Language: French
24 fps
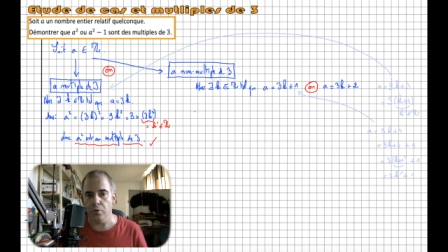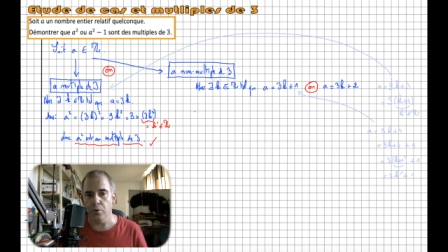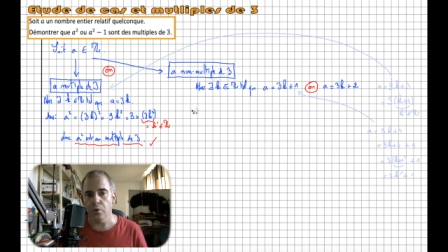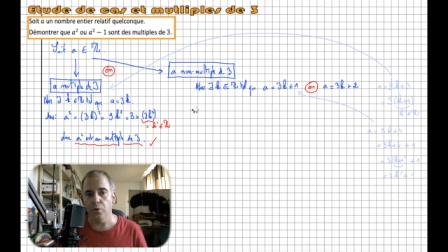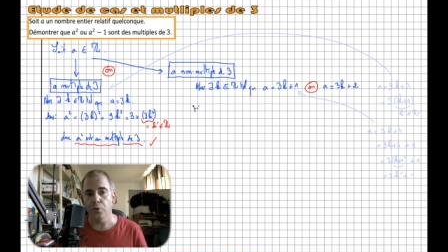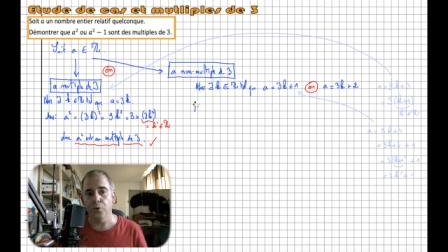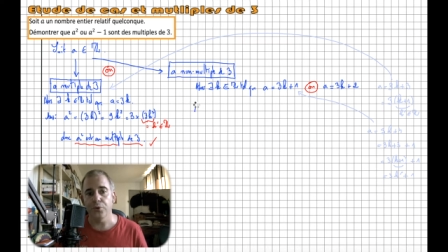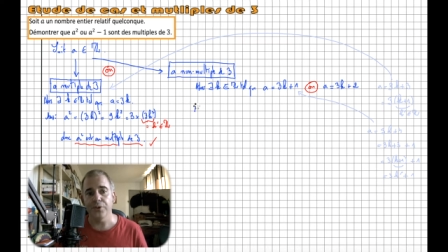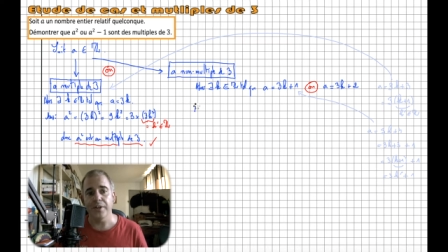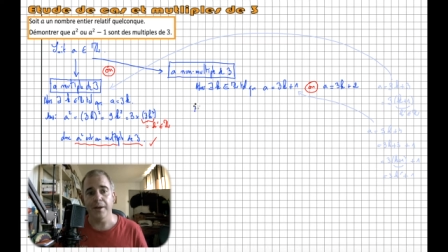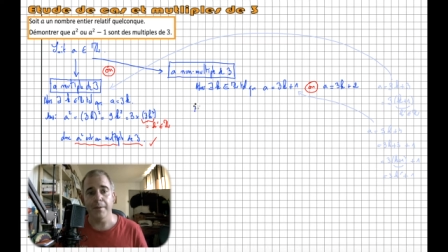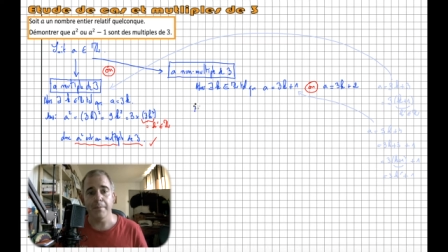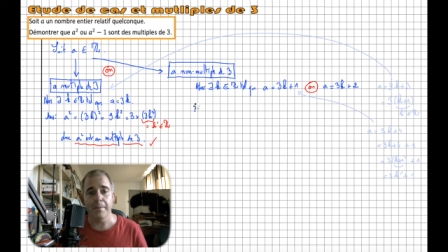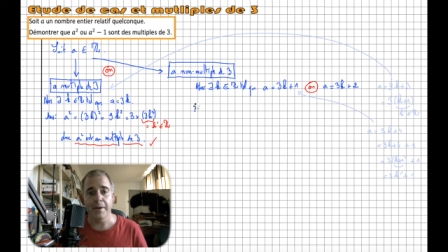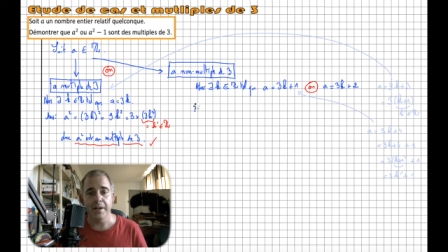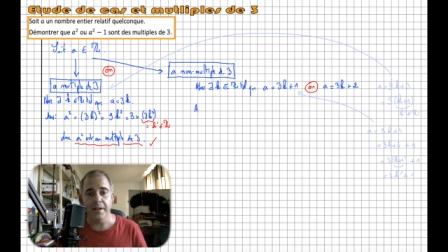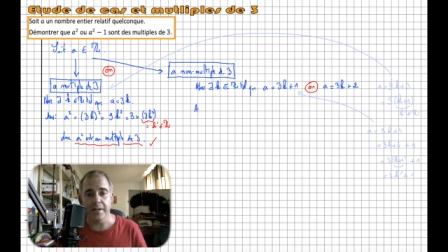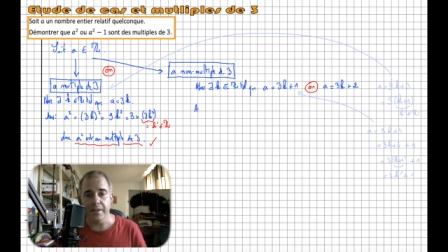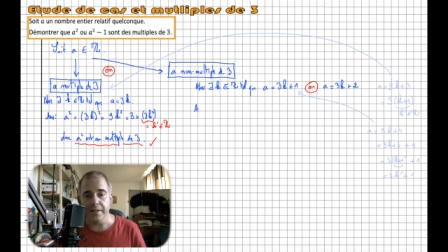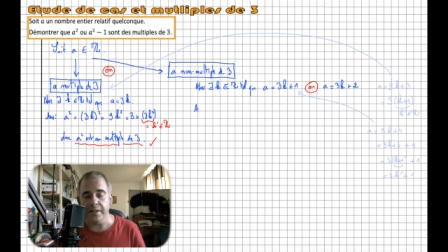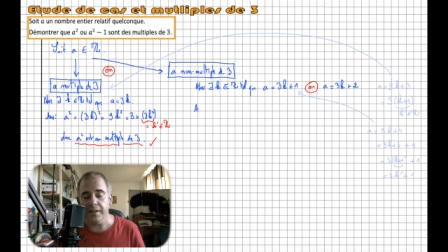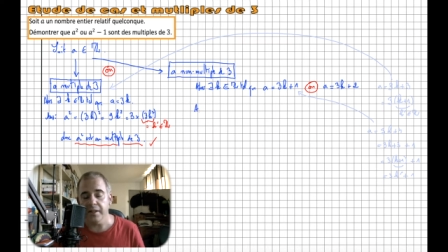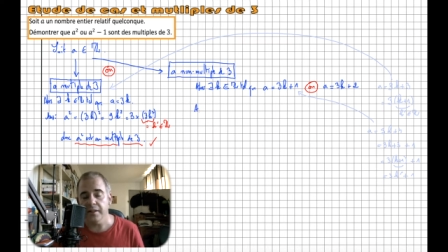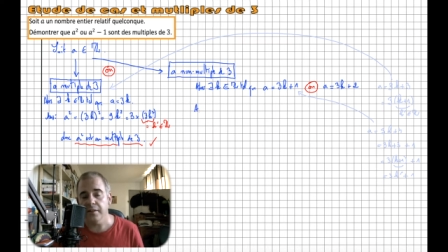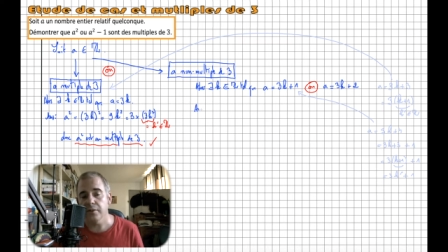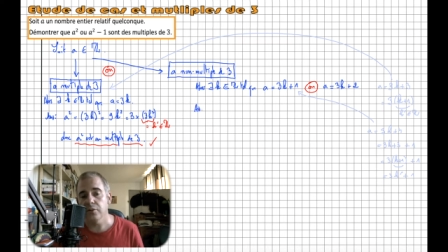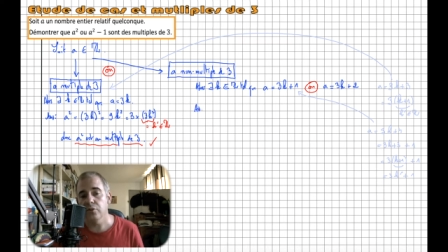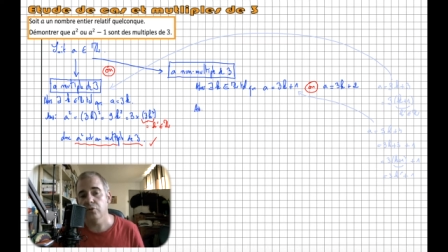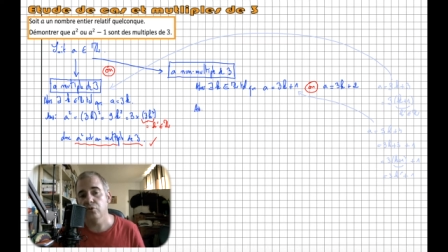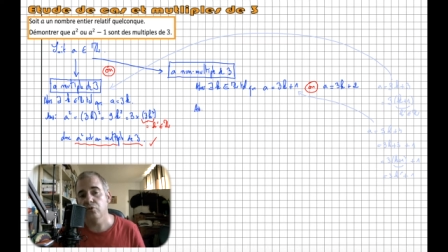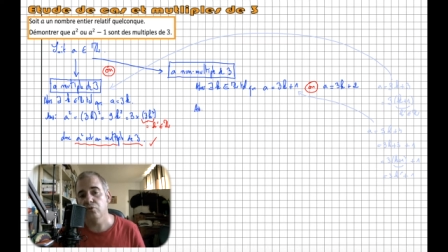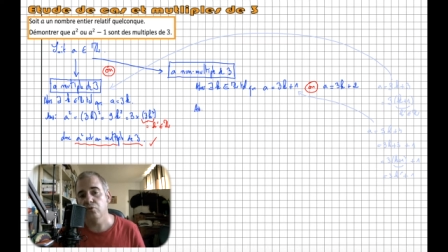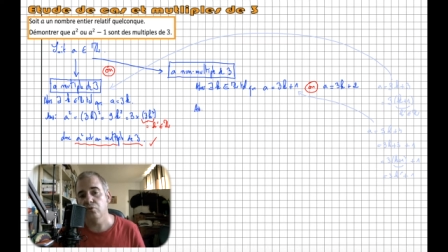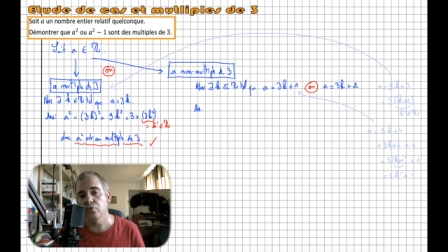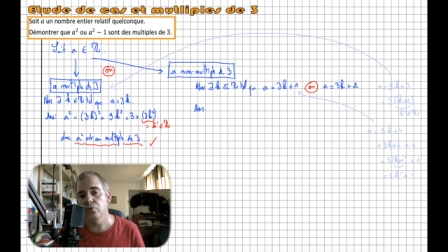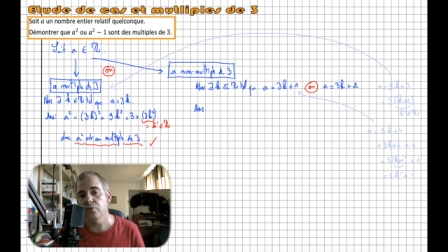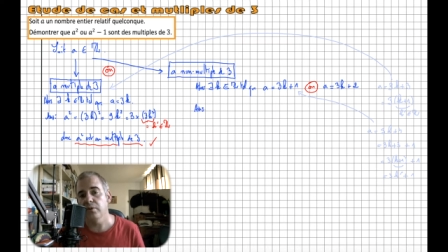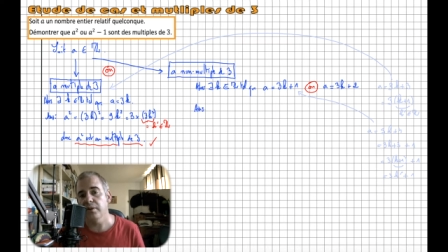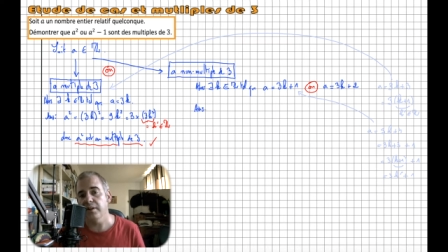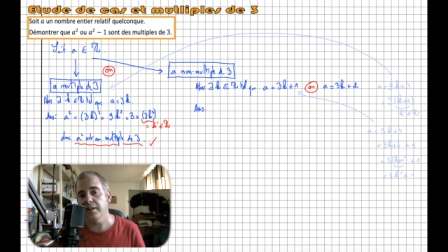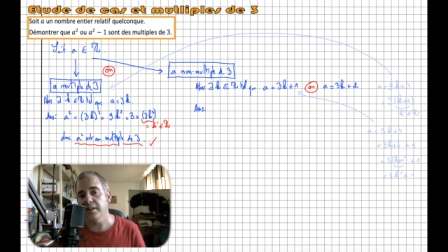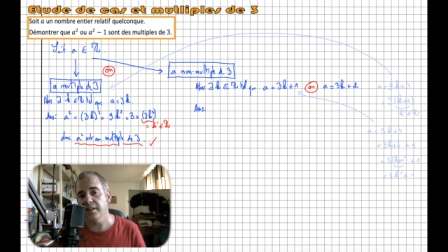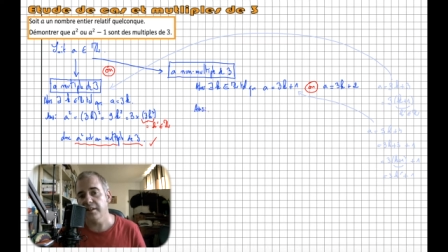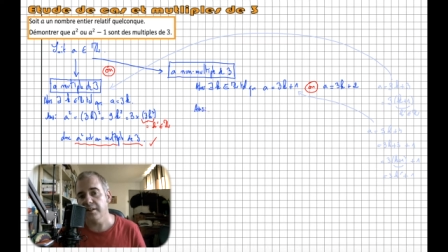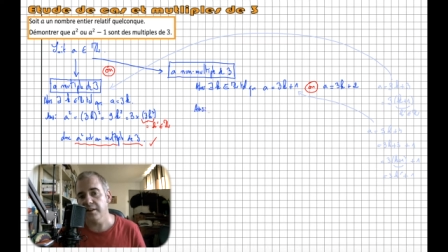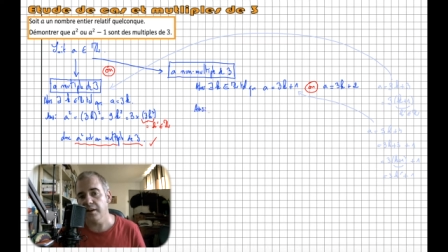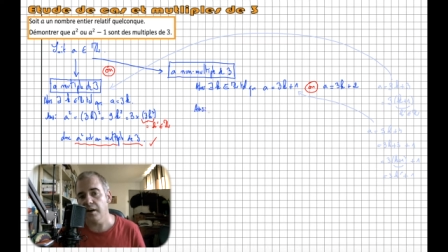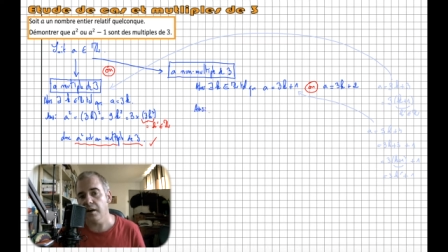on a balayé tous les
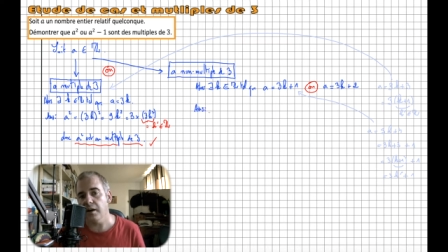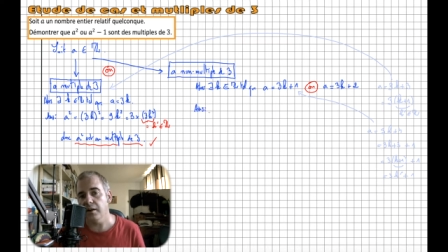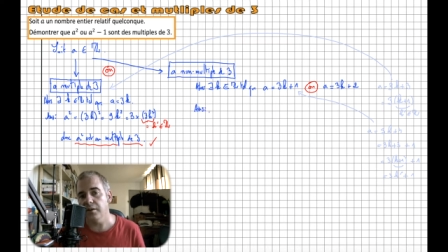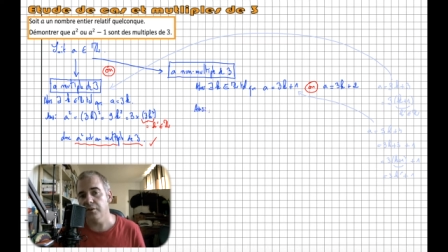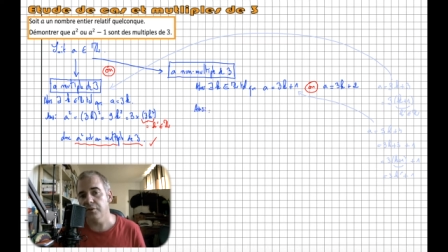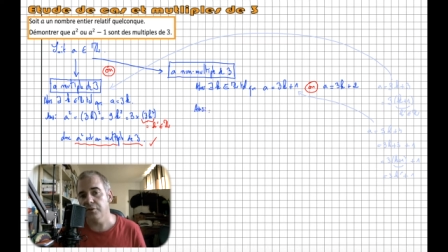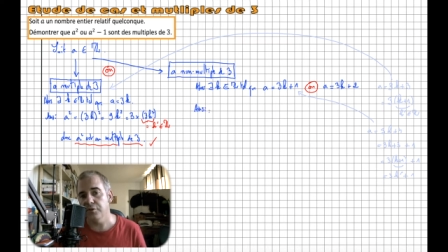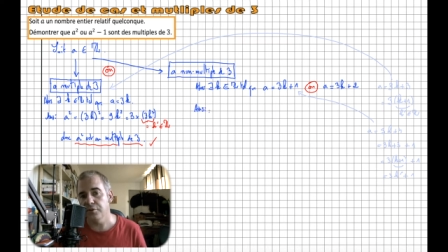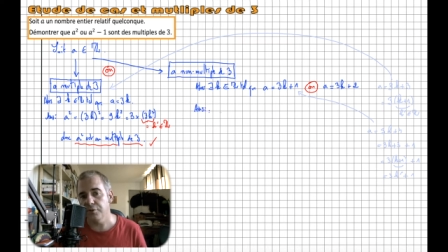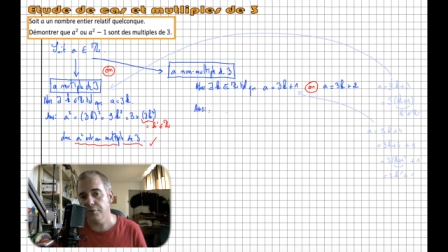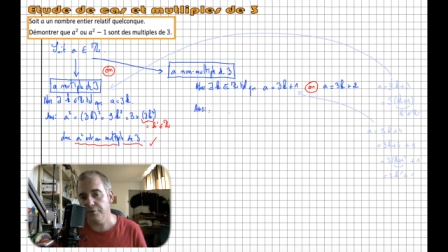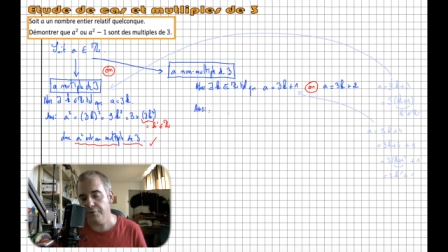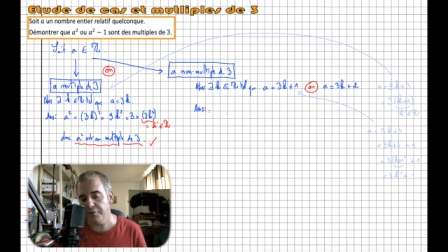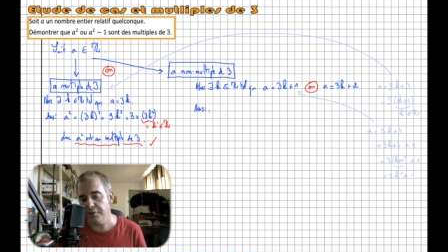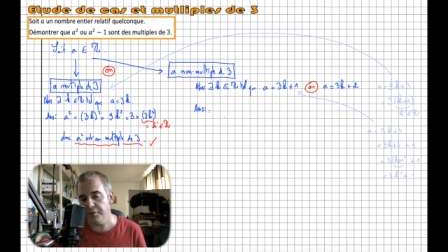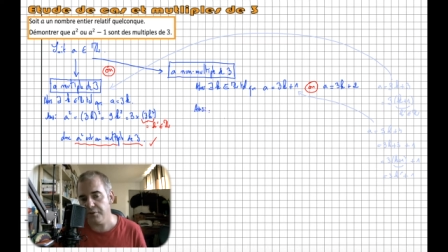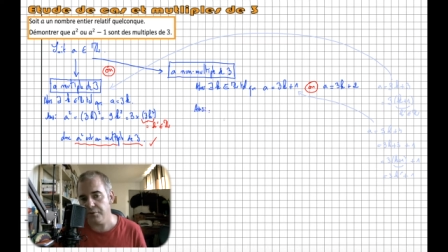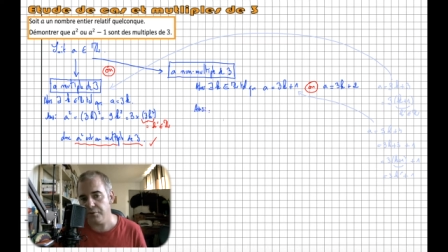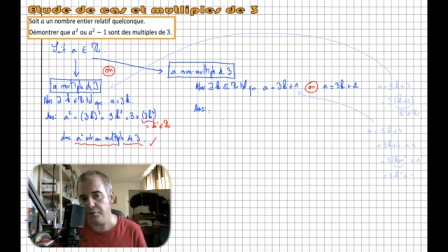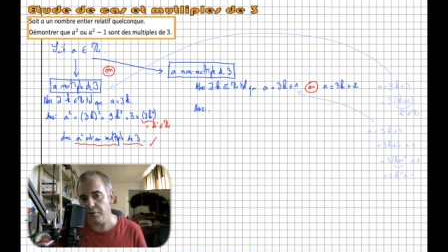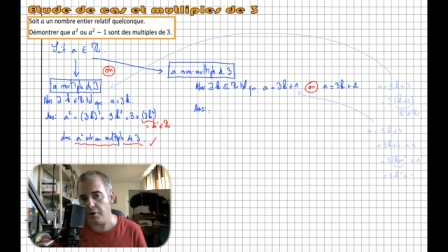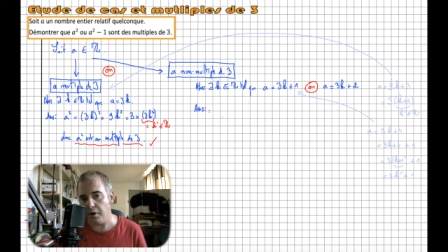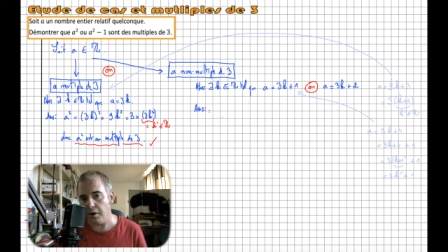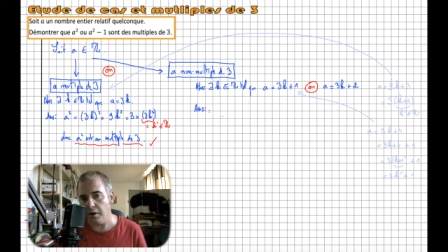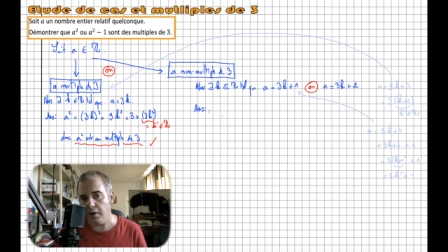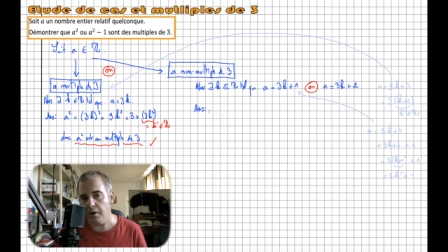cas de figure.